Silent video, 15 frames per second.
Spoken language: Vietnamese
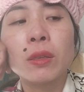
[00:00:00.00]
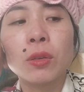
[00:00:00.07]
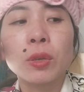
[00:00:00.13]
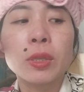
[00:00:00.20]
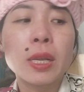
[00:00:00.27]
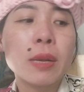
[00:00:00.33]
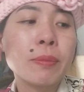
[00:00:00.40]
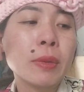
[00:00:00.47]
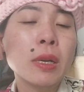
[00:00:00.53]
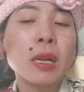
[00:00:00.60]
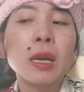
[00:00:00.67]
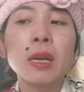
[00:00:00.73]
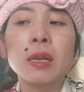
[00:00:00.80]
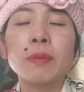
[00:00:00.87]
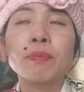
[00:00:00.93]
rồi thêm nó
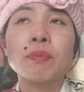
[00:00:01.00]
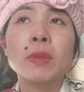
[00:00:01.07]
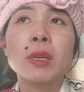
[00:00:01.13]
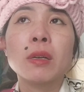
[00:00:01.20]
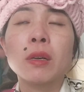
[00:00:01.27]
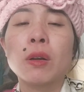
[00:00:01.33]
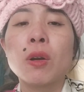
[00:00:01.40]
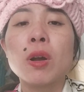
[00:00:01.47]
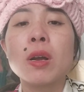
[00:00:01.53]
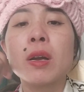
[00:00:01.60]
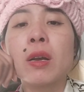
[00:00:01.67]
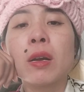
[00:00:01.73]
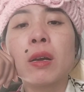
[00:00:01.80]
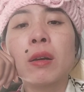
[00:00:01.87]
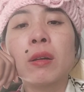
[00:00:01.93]
là có
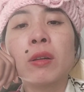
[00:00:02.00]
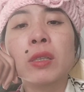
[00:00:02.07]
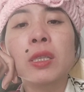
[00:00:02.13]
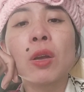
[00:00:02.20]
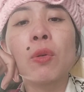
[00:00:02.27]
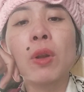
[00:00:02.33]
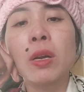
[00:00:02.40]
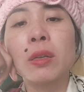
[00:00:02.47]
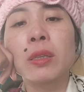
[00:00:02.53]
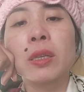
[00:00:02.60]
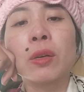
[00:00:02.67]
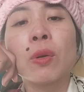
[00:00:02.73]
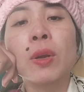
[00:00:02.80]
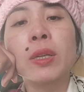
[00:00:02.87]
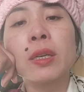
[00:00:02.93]
à, sau lưng
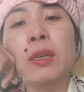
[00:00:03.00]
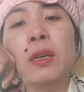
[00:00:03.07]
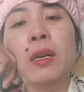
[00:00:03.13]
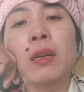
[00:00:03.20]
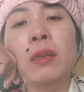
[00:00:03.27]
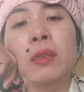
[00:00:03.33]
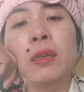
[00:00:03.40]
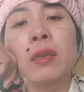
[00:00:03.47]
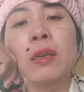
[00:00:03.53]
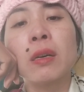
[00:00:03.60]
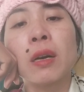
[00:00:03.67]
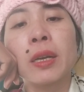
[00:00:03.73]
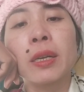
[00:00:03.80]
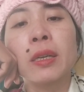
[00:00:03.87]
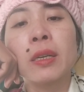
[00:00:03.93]
thì có những à, những
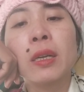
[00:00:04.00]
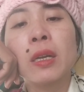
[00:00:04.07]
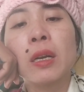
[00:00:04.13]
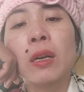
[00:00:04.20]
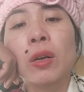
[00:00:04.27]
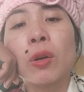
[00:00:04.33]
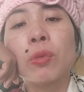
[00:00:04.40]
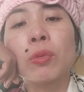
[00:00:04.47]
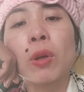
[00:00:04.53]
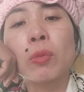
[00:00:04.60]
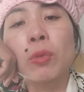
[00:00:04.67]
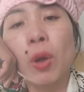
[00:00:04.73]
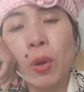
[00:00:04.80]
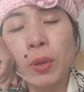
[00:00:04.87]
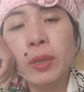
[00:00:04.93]
người cùng
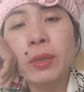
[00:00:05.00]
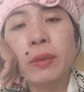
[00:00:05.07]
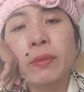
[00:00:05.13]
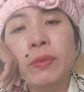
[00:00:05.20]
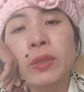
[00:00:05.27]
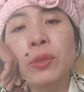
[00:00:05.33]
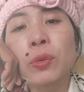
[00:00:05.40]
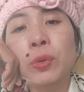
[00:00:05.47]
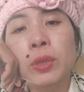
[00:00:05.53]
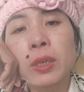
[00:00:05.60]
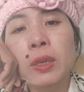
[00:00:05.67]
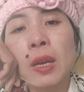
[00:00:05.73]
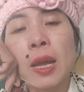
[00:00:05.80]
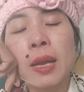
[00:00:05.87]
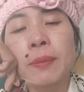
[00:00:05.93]
đồng đội ví dụ
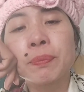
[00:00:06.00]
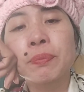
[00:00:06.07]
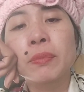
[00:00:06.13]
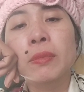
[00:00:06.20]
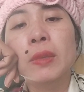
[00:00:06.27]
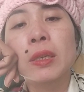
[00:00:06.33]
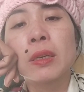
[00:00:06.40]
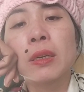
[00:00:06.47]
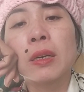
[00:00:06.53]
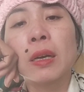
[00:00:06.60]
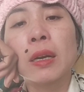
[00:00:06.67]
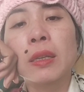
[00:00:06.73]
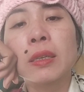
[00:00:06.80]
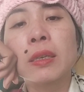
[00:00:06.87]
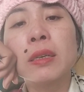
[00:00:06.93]
như là
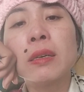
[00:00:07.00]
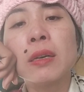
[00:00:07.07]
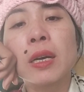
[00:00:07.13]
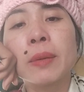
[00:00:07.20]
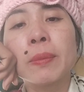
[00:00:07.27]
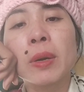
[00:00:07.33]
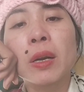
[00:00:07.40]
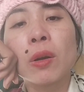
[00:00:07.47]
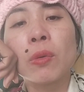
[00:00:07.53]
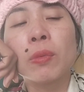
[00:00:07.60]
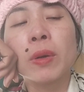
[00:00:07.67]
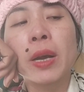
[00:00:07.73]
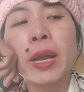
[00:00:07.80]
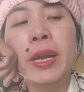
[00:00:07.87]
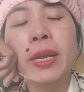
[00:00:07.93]
à, những người mà
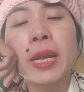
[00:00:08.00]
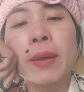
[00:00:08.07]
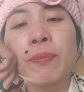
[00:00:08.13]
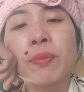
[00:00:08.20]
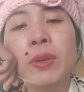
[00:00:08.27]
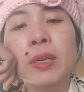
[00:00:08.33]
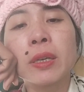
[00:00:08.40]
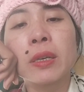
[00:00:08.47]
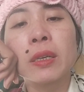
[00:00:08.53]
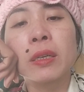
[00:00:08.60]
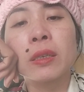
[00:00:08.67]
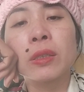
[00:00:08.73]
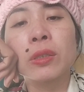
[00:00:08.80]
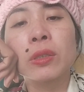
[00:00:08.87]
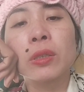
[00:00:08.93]
cùng nghề nghiệp
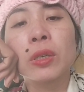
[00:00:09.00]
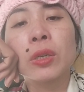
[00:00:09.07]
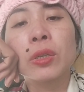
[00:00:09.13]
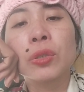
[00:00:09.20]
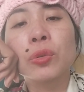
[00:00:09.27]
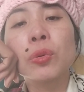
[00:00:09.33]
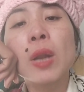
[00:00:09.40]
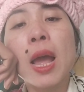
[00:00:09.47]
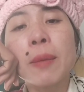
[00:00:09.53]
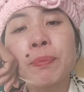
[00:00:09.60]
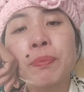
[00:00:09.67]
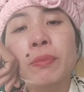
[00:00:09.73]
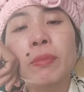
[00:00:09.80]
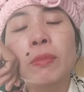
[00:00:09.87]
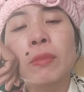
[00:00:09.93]
với uh, chú
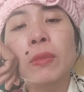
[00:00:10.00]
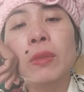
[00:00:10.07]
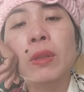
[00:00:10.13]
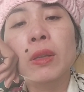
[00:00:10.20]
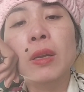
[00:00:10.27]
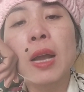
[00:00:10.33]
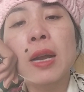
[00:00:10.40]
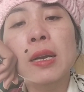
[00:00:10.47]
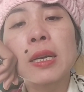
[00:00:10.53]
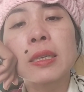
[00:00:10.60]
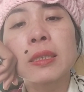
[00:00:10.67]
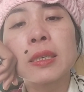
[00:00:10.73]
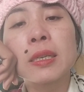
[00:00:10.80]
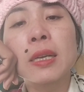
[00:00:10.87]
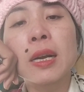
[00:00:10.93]
Nam các
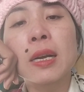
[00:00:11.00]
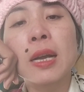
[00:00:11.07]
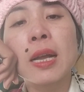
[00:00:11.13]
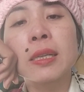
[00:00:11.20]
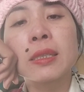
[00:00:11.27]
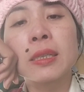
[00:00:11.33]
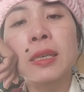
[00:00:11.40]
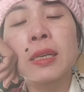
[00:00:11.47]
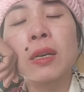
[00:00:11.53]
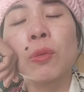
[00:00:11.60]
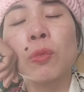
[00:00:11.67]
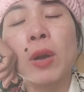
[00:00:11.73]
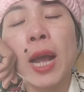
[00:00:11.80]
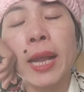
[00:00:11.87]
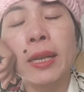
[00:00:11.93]
nghệ sĩ các ca sĩ
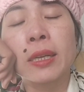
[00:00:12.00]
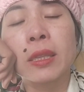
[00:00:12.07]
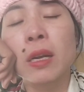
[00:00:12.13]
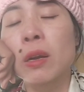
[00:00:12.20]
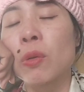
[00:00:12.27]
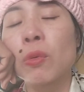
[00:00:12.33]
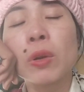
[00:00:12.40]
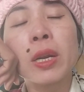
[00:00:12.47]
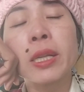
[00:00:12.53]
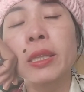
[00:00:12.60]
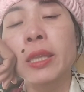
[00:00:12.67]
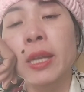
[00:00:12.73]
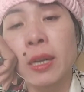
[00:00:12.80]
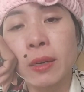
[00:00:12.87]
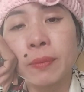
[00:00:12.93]
cùng ngành người ta không có
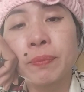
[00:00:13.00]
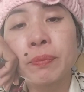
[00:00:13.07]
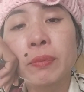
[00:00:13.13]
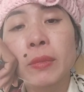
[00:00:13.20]
lên tiếng